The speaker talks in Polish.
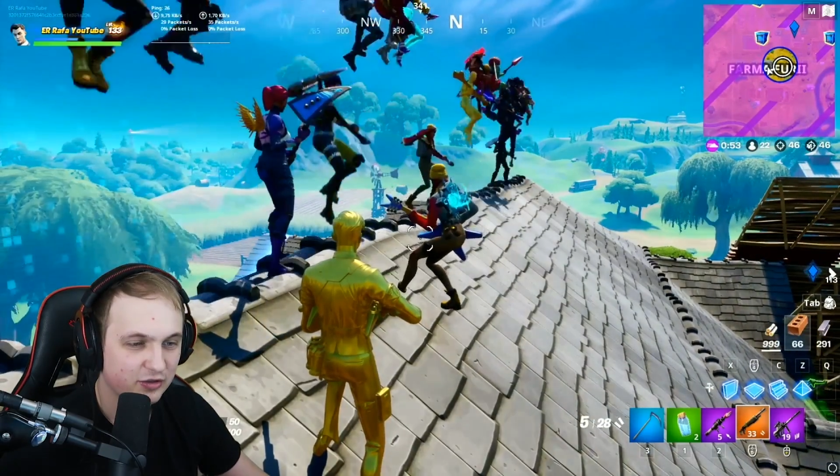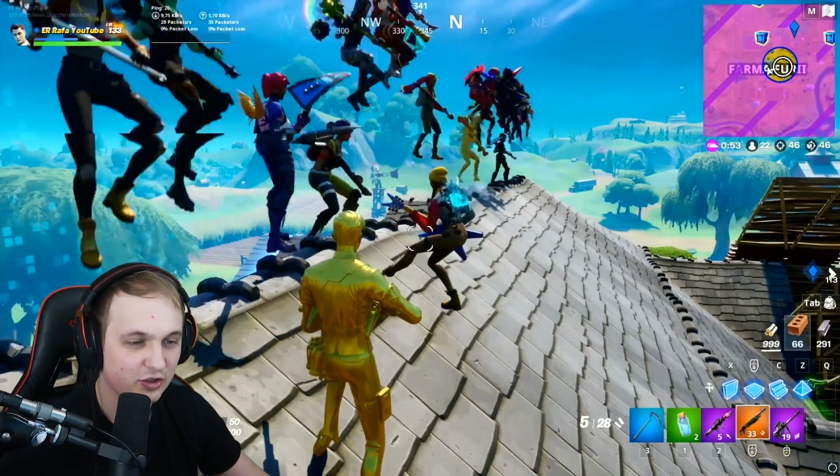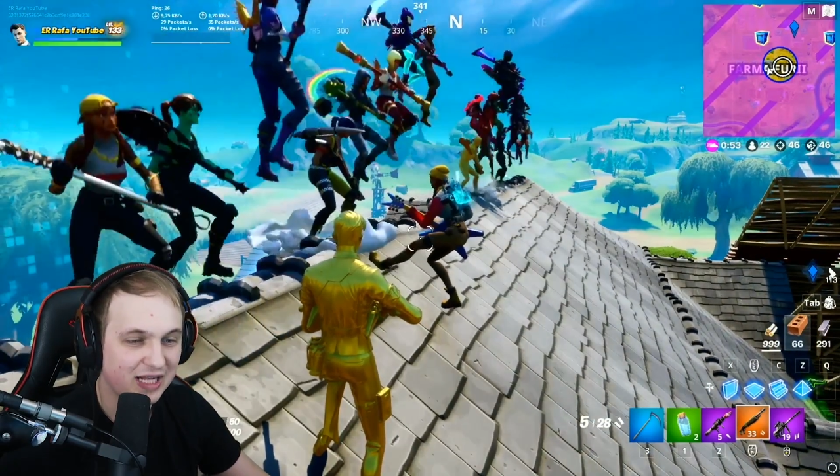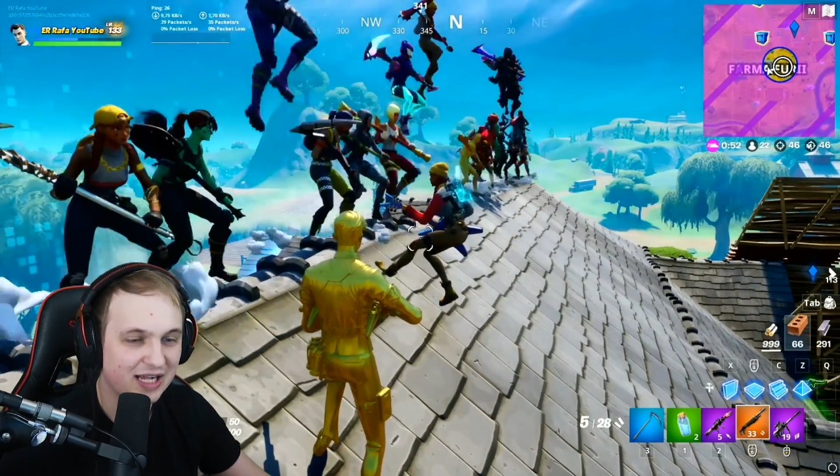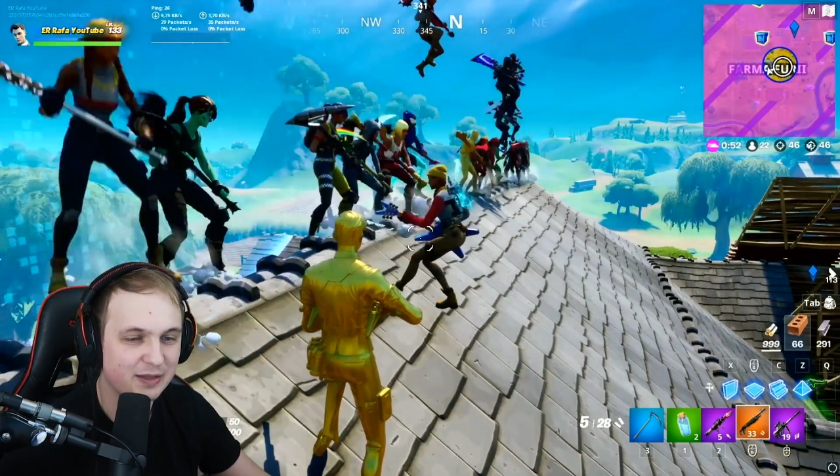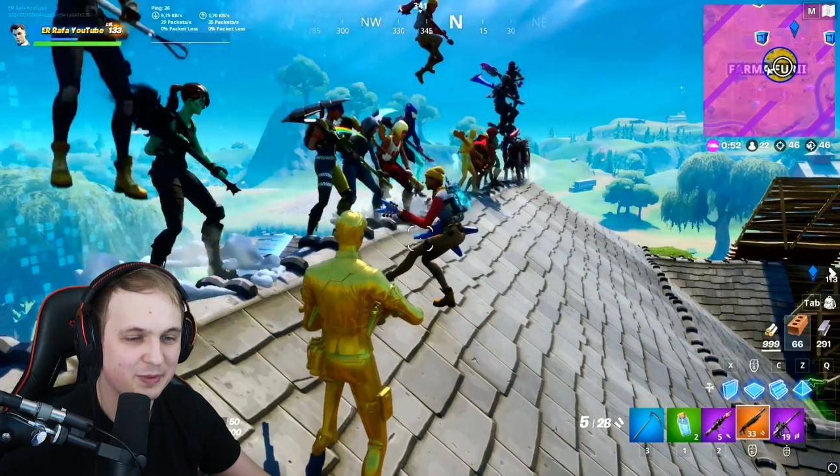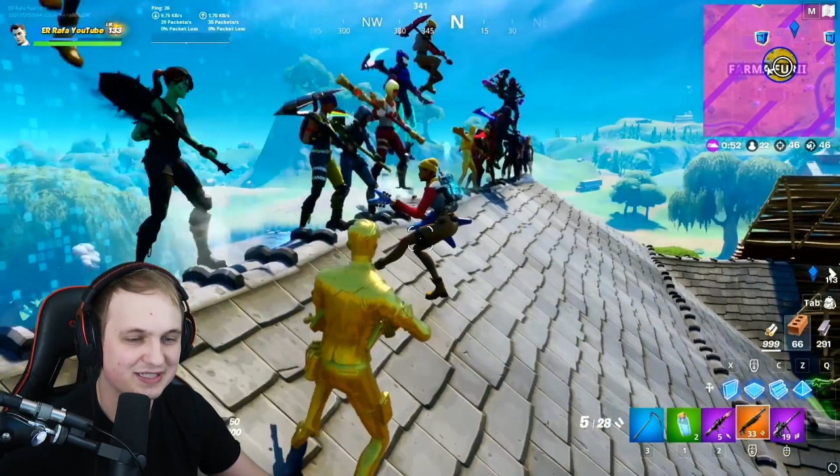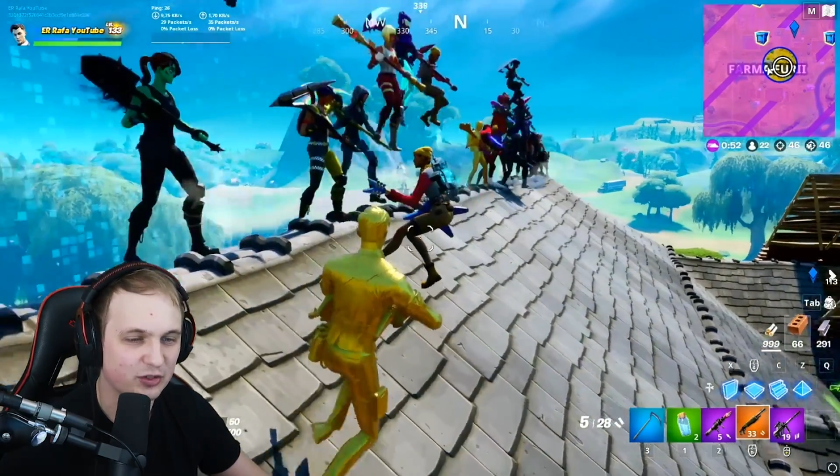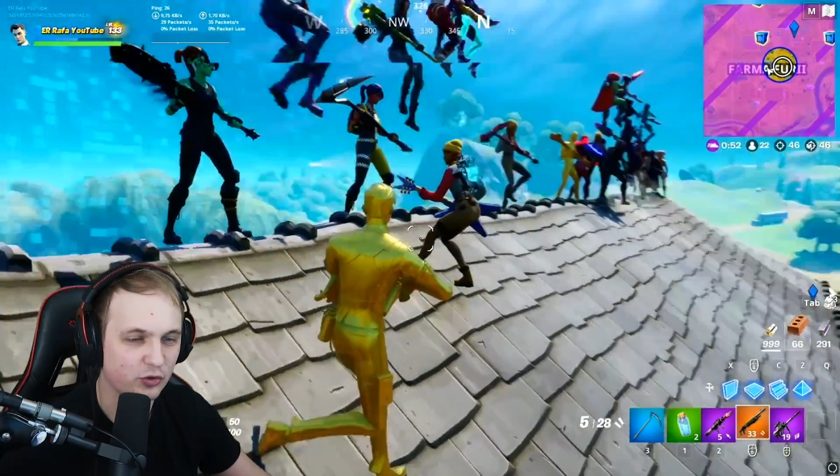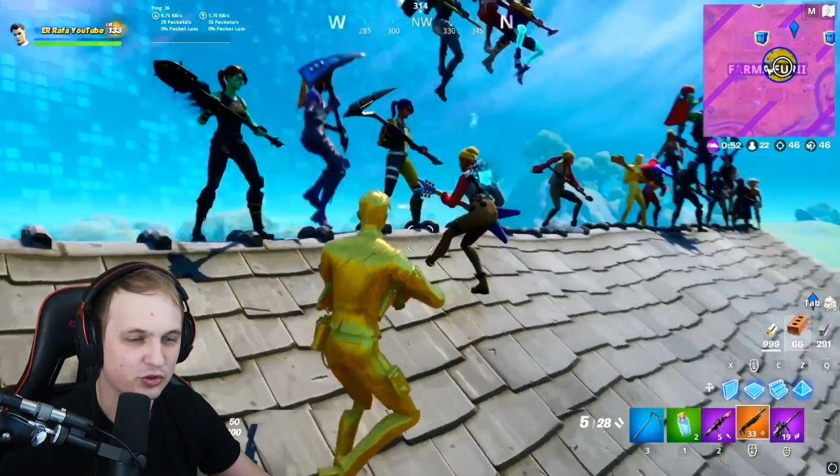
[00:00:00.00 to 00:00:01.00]
Totalny
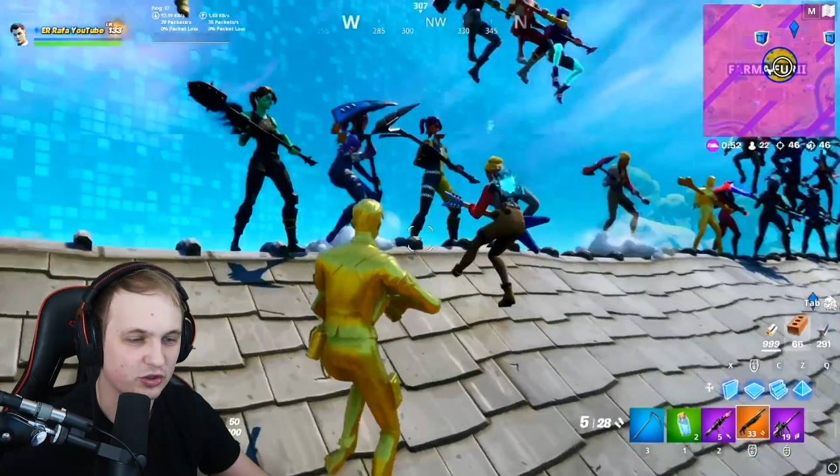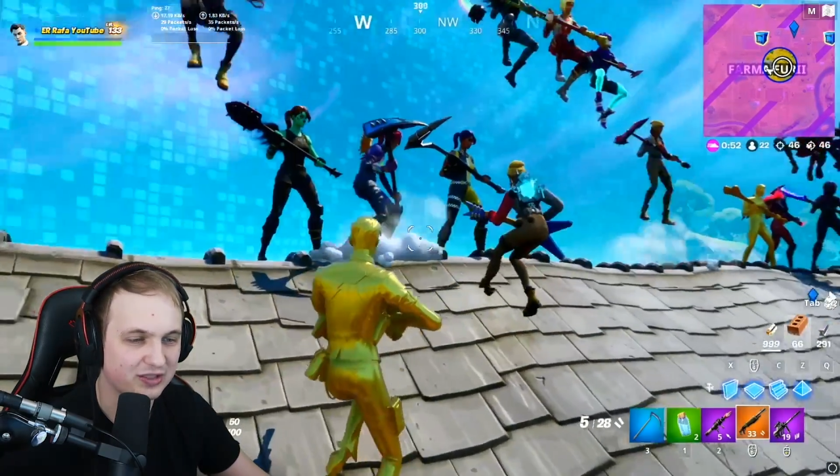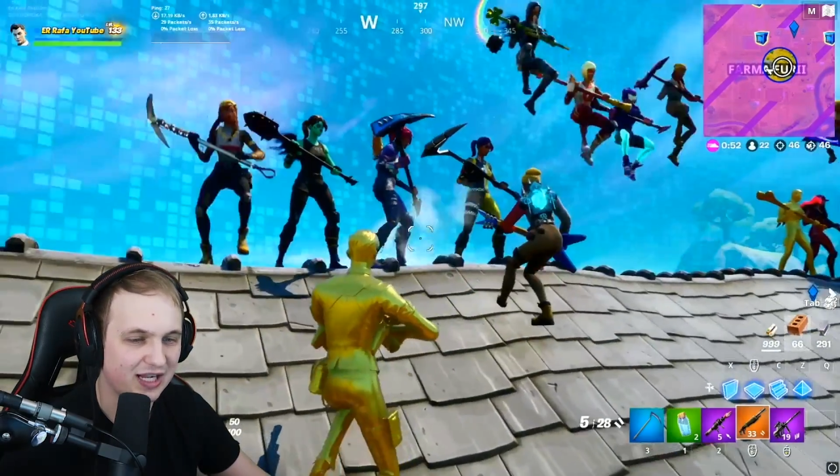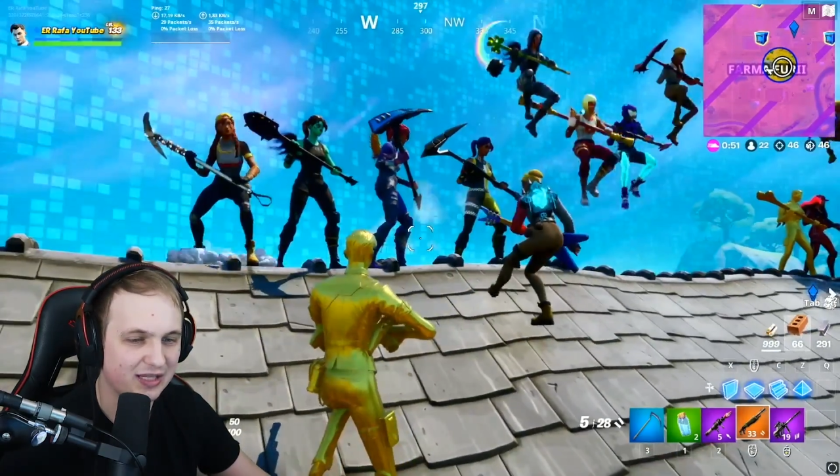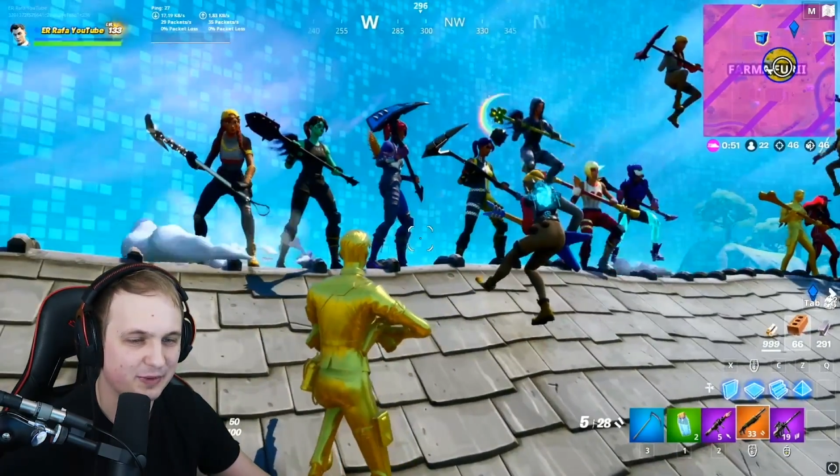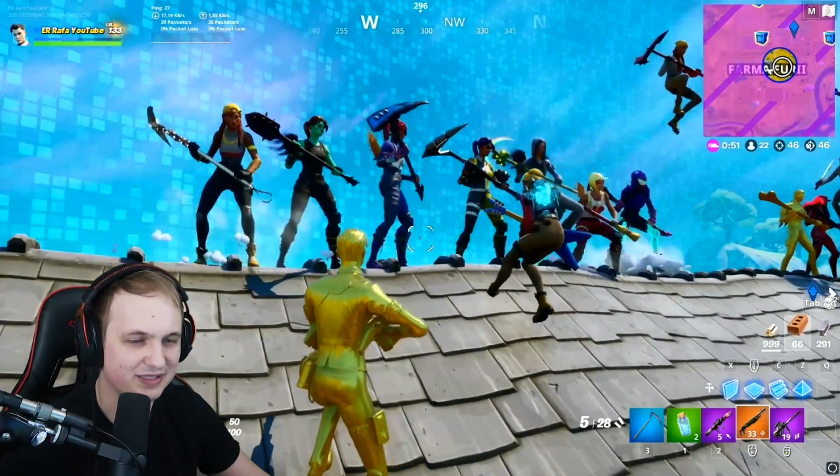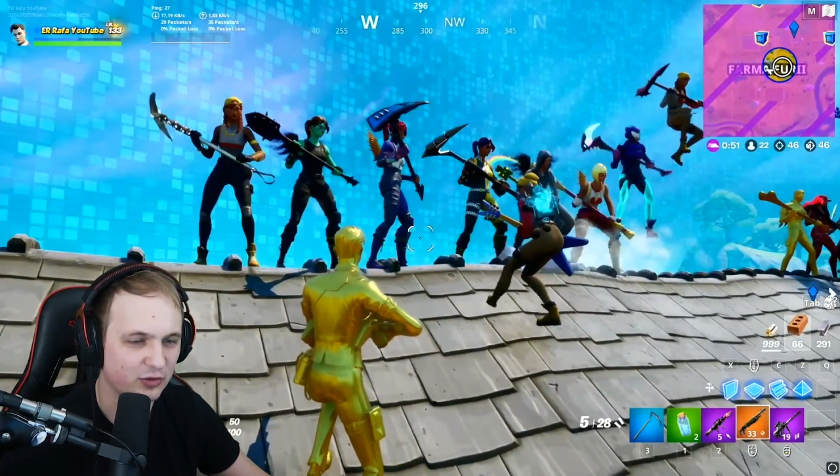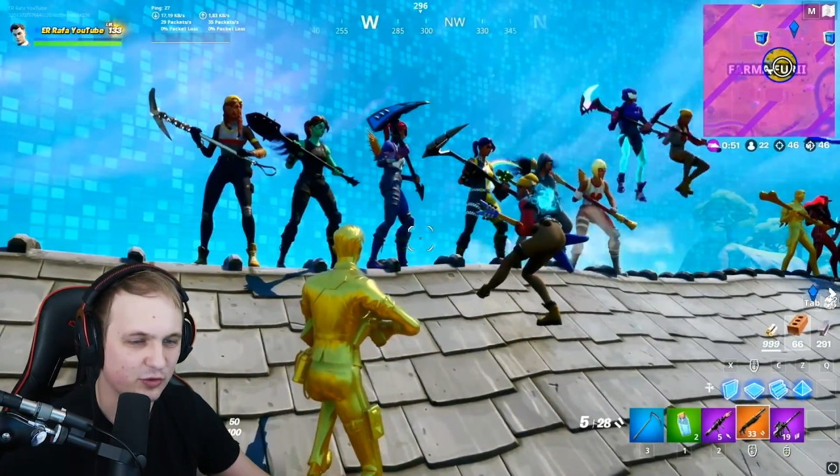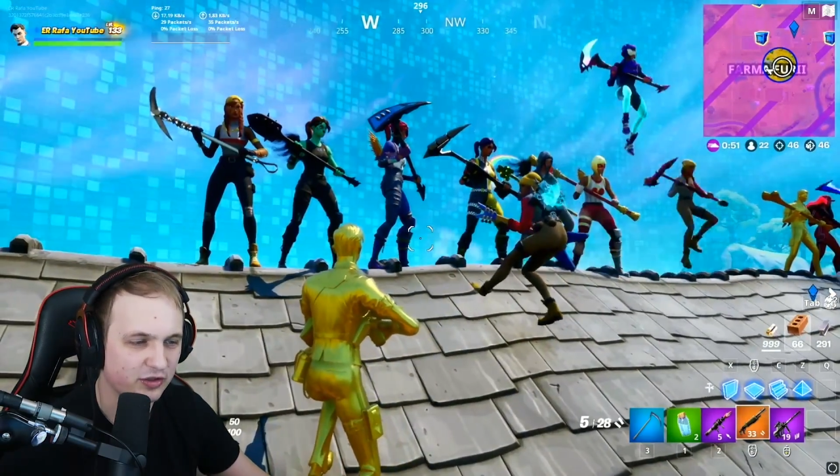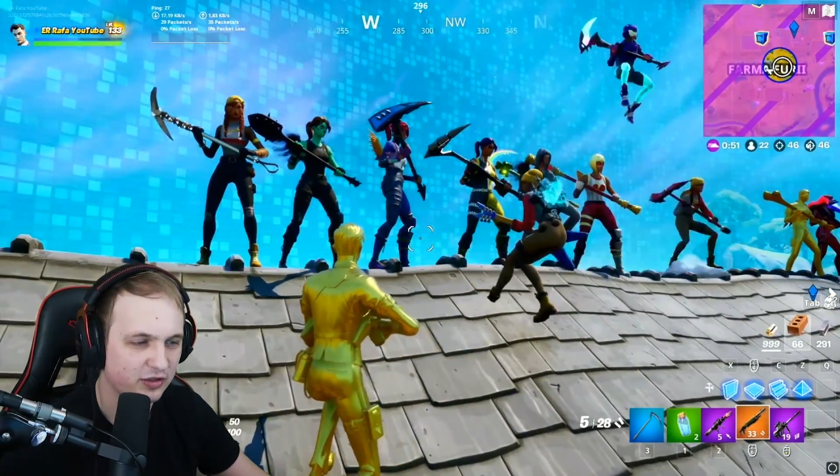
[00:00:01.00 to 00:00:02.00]
bezruch, totalny
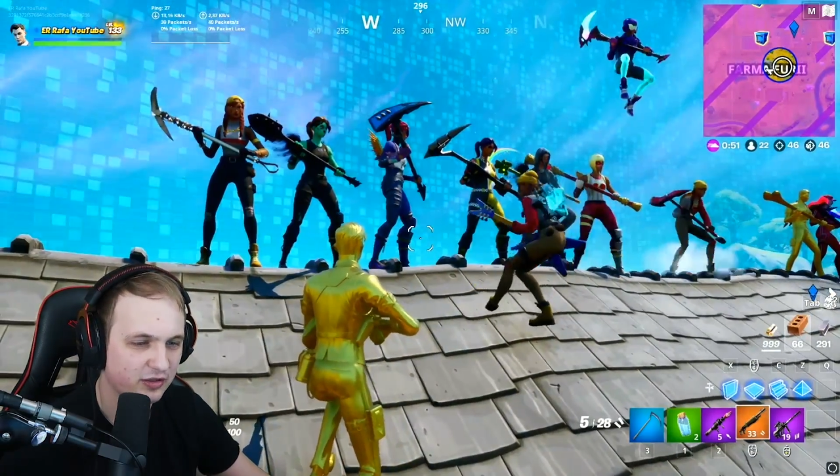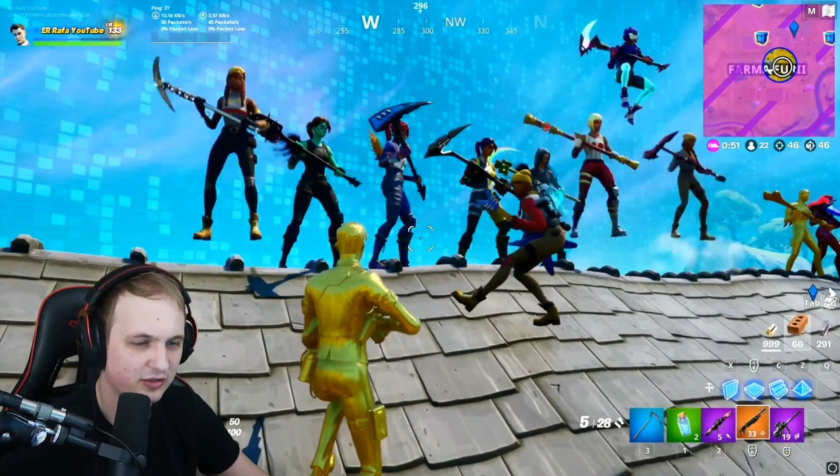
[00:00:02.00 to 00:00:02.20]
bezruch.